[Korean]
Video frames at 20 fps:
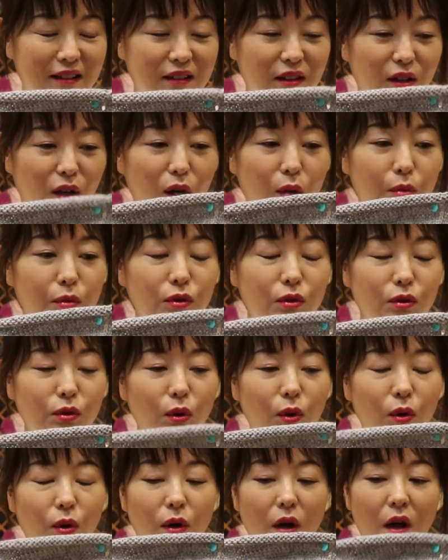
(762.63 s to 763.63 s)
그래서
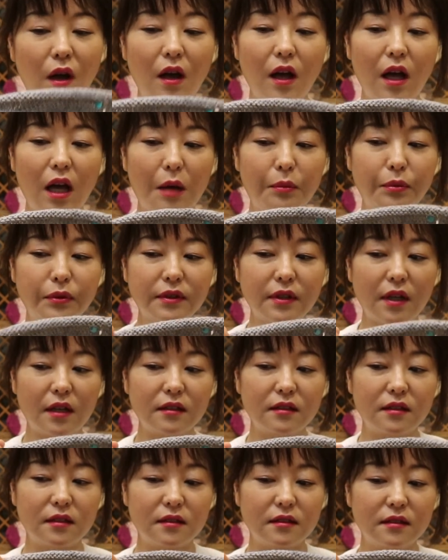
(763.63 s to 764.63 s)
여러분들도 애플
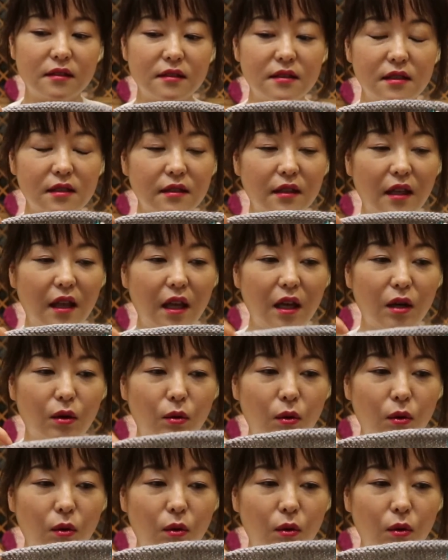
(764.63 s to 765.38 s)
사이트를 뜨실 때